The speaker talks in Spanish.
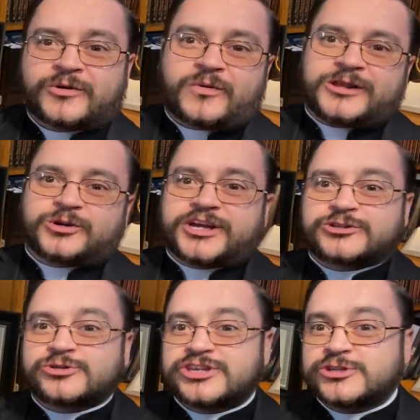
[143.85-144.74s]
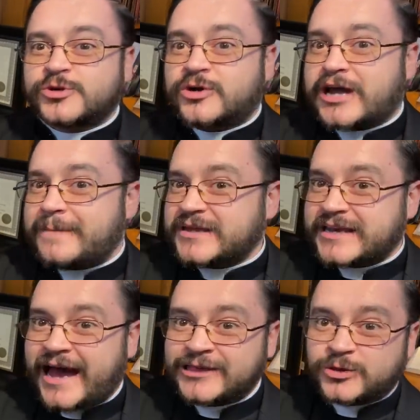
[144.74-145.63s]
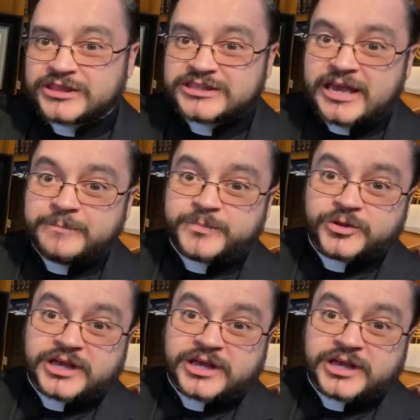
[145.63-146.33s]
cuando Jesús estuvo caminando en tiempo